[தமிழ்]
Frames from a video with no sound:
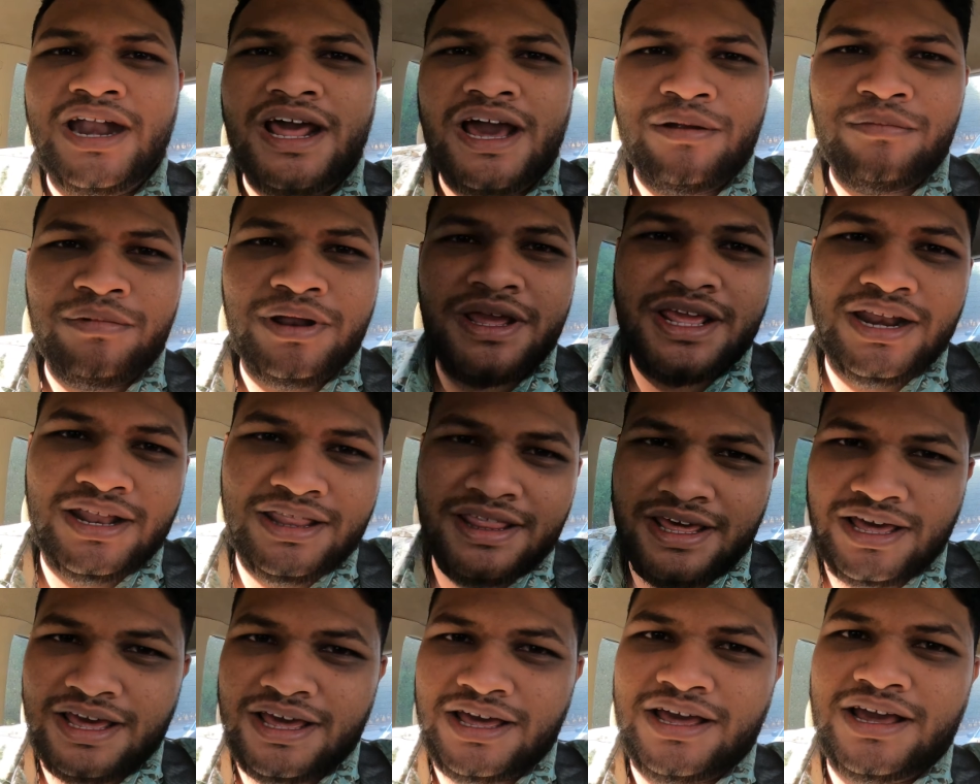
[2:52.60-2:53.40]
என்ன
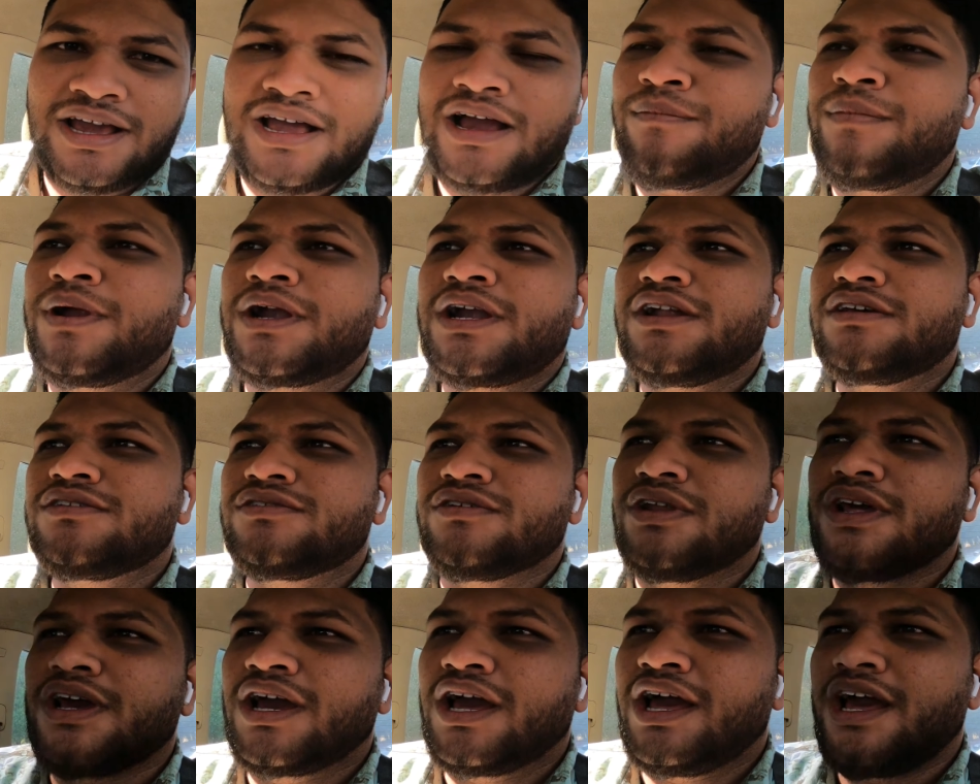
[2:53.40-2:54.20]
அப்படிங்கிறத கமெண்ட்டில்
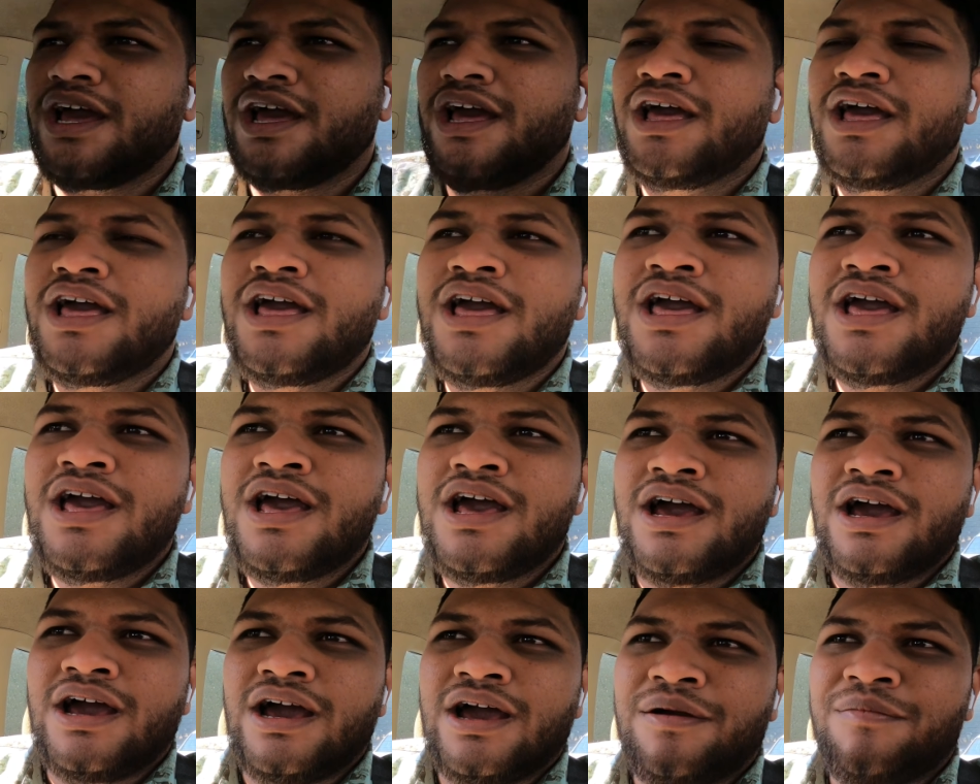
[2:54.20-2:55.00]

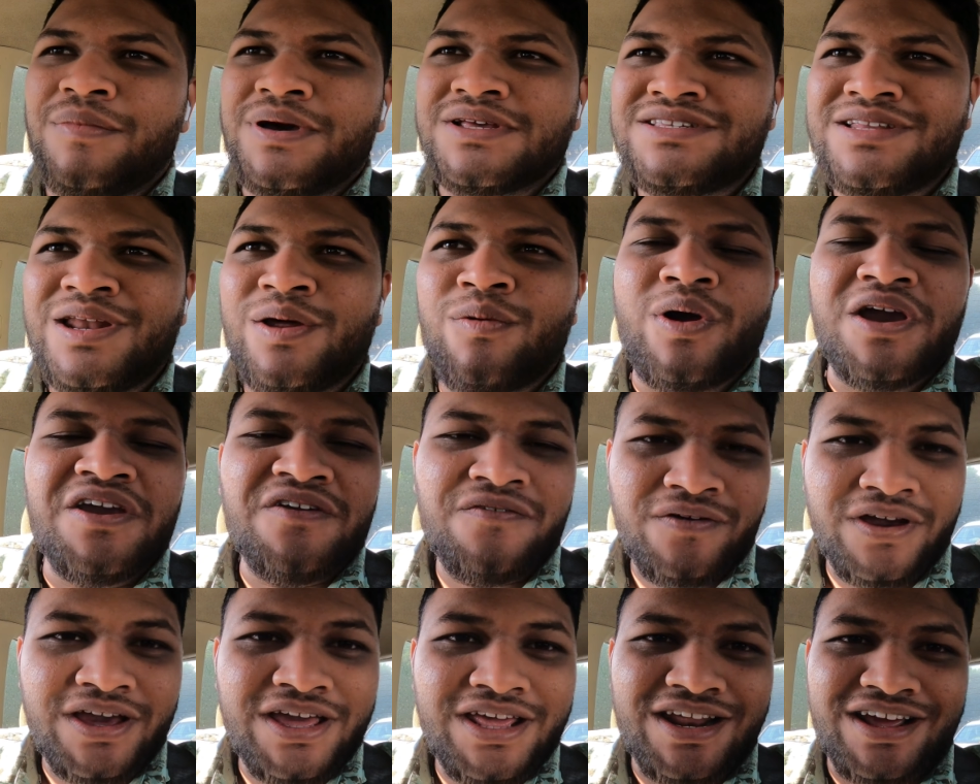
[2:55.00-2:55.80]
சொல்லுங்கள் பஸ்ஸில்
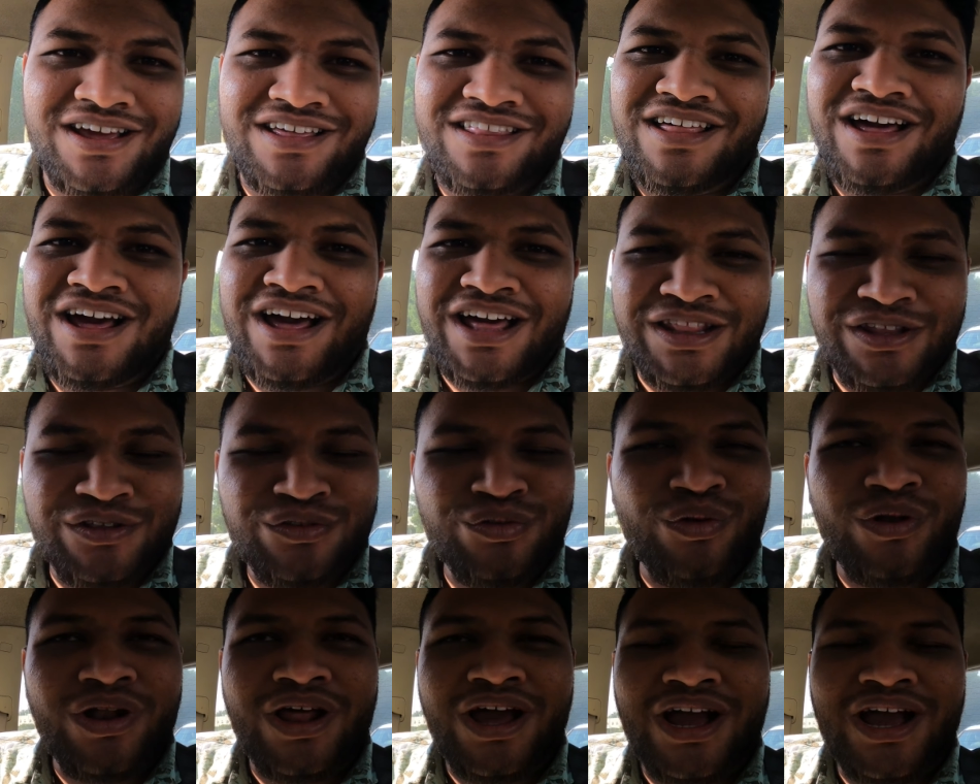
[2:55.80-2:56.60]
ஒய்ஃபை இருக்குதான் அது
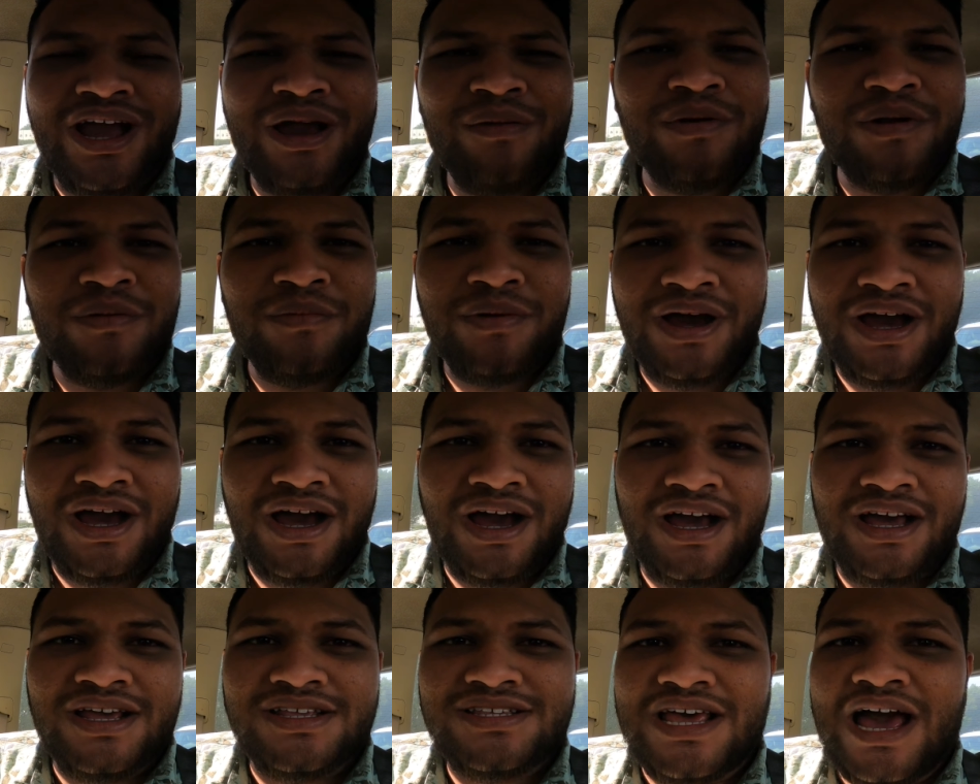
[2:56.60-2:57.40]
சொன்னாங்க அப்புறமா
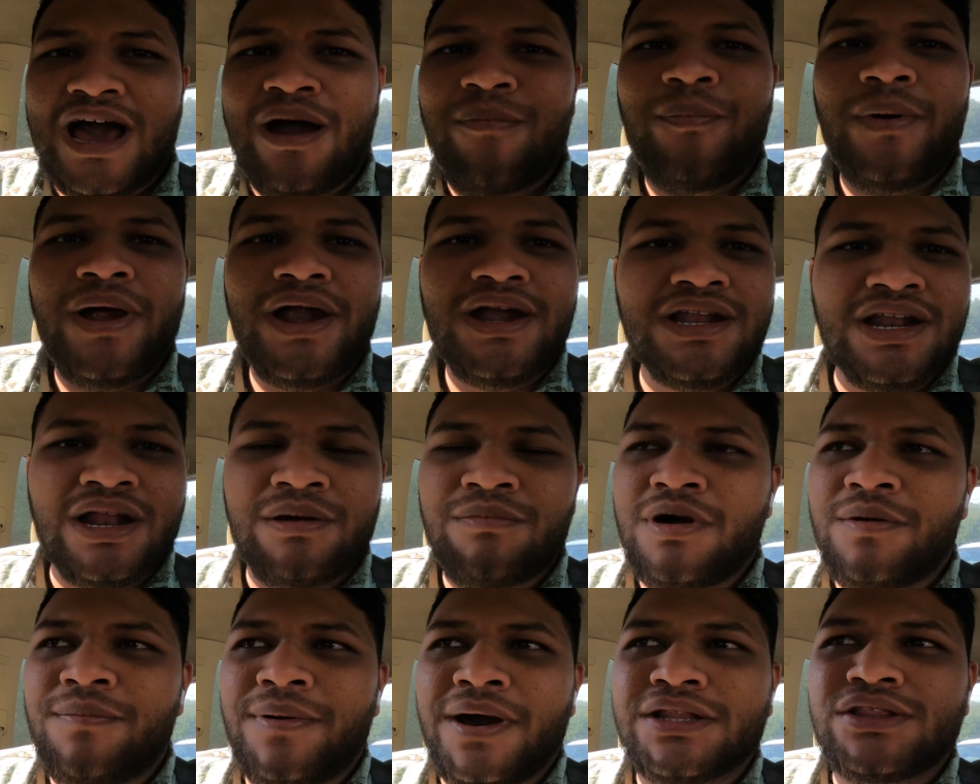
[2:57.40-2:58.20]
சாப்பாடு
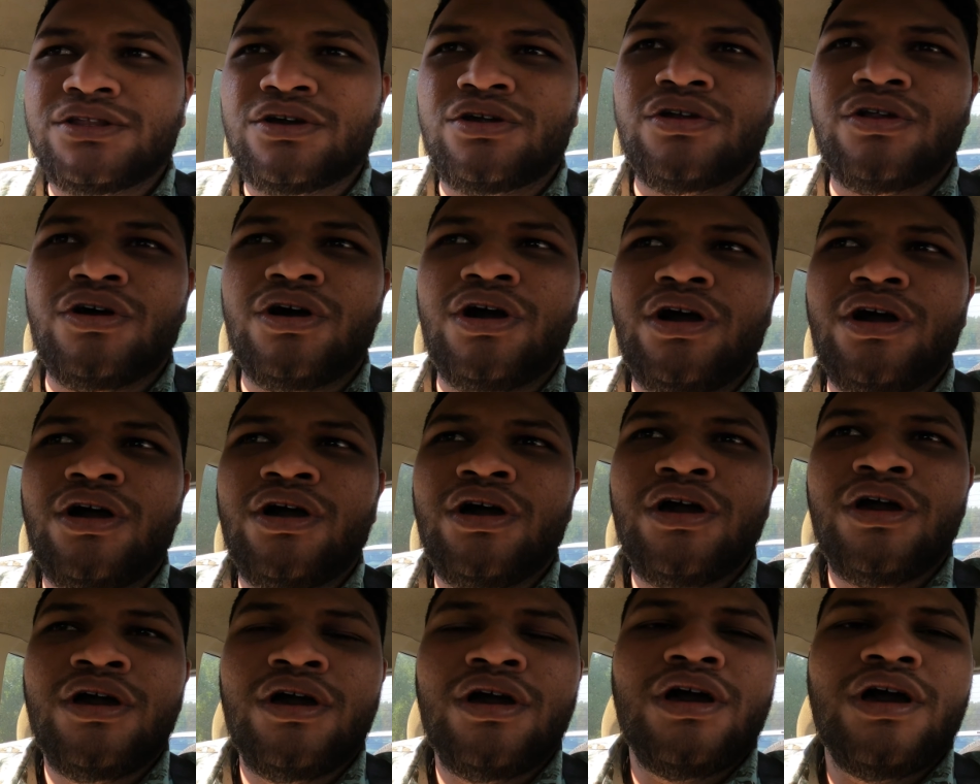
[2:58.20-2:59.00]
நம்ம பார்த்துக்கணும்
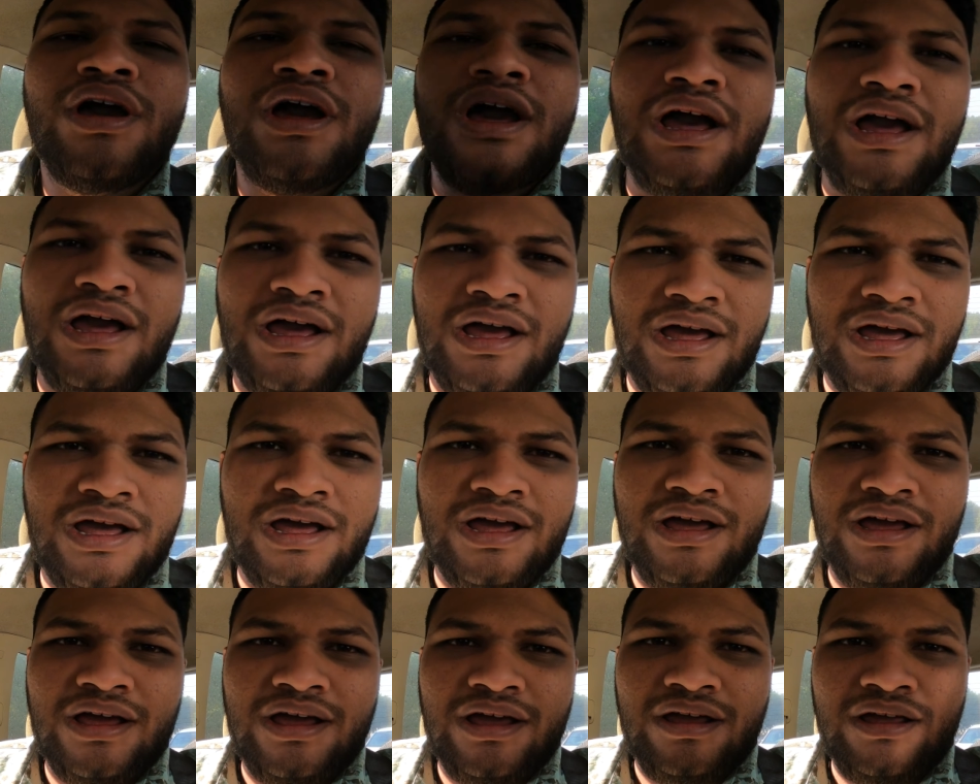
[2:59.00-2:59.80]

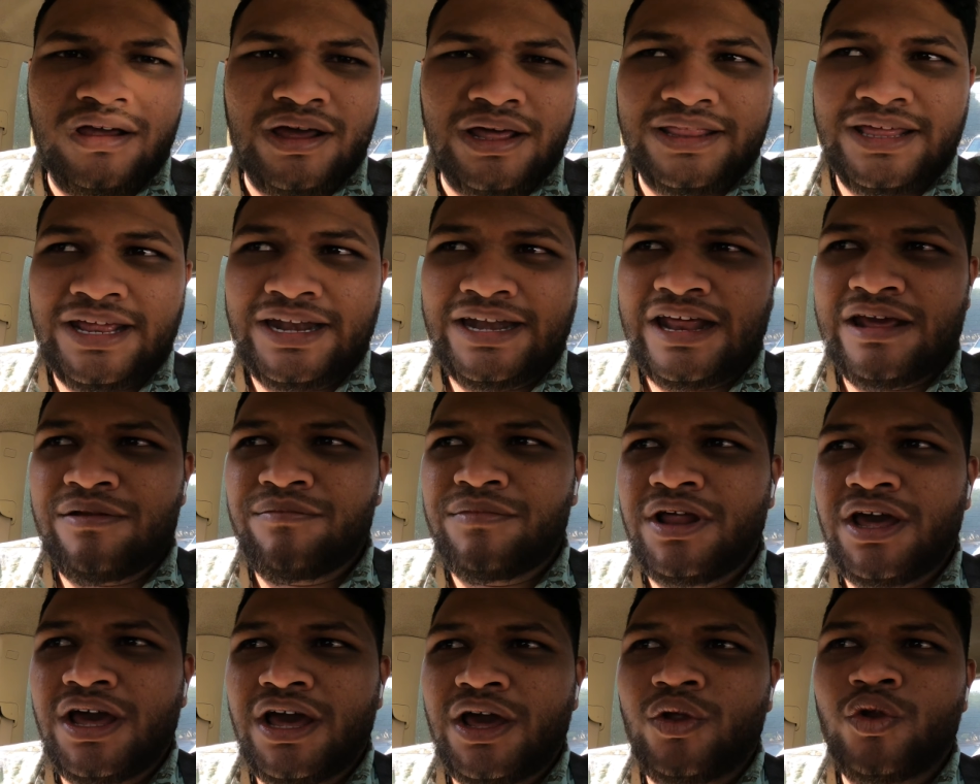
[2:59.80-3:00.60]
அதே
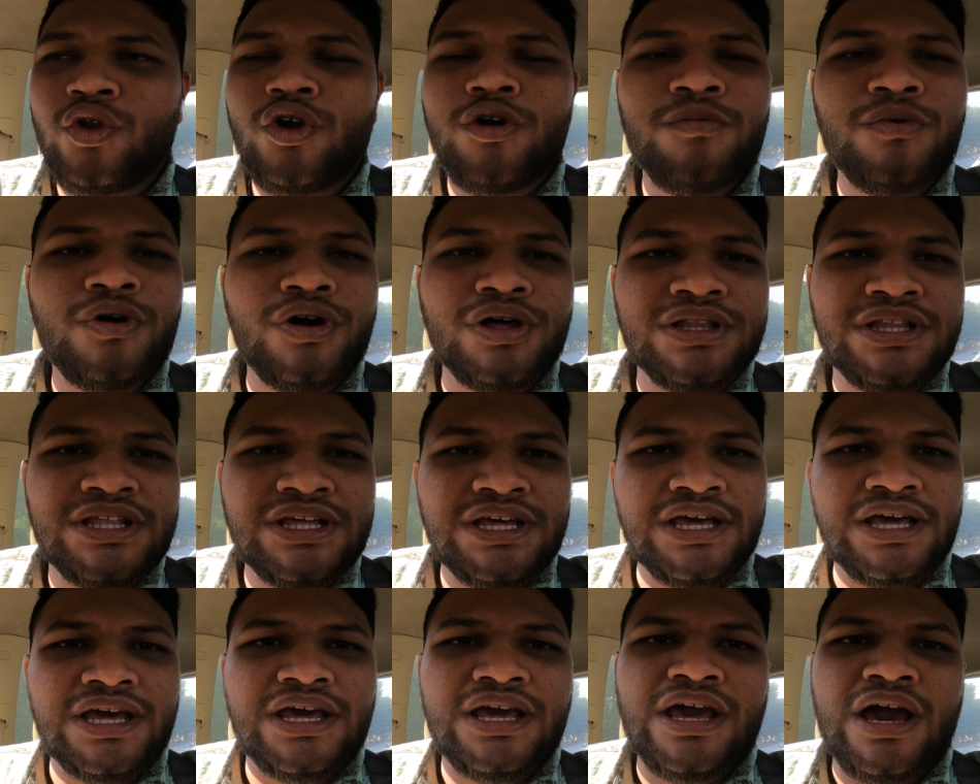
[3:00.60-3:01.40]
டைமில் ரூம் வந்து
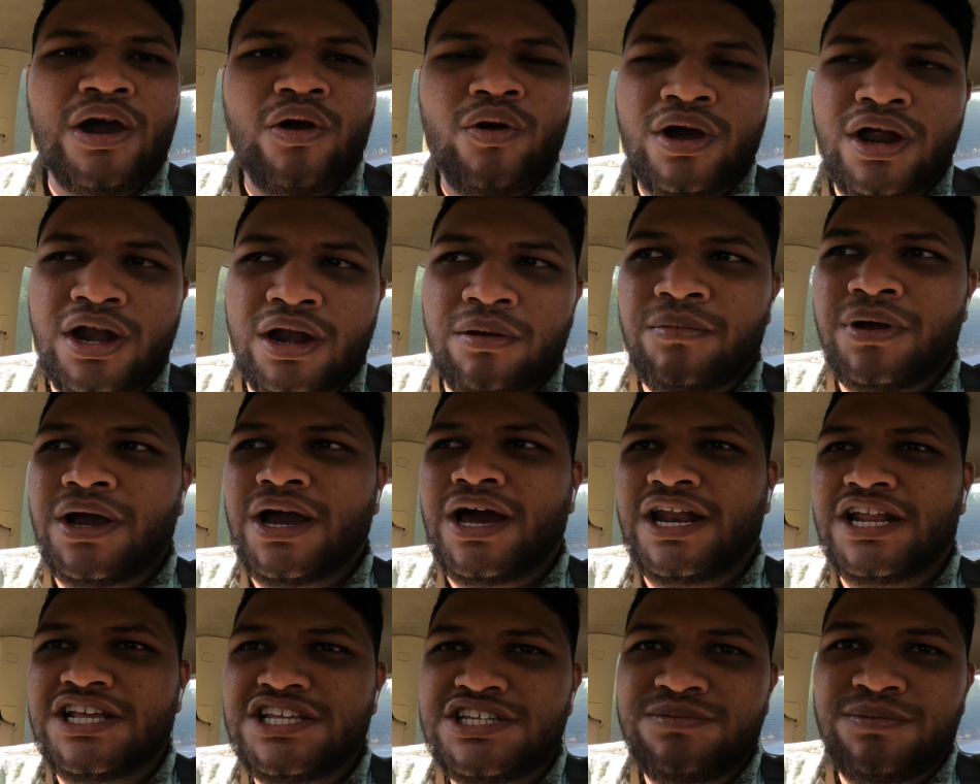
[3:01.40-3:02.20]
அவங்க
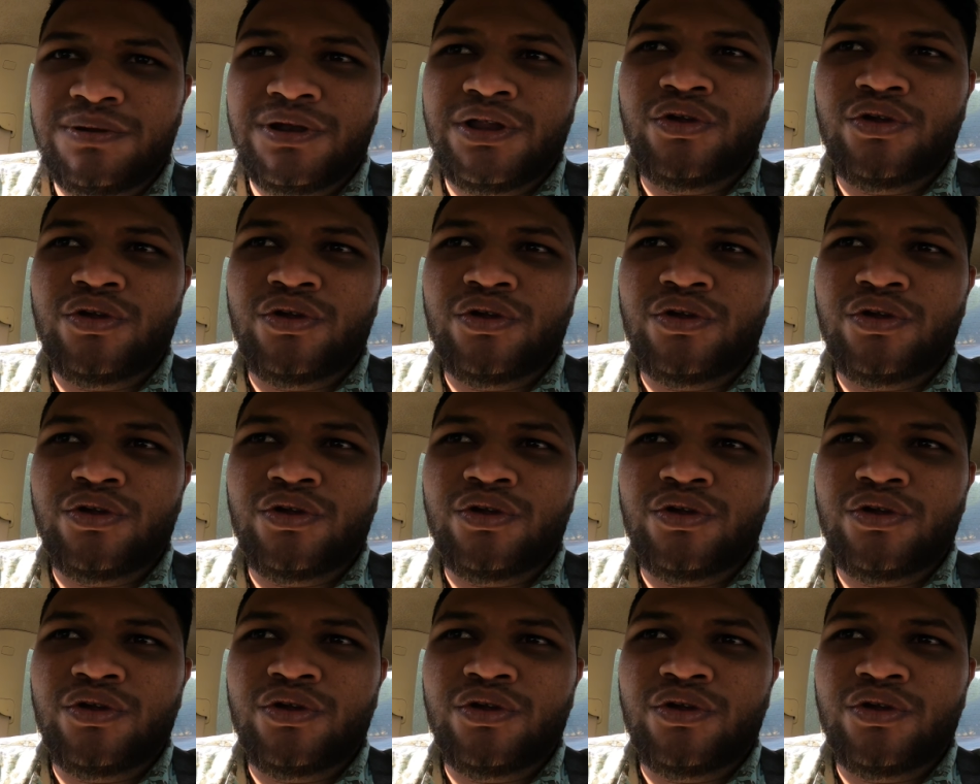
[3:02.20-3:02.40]
நமக்கு அரேஞ்ச்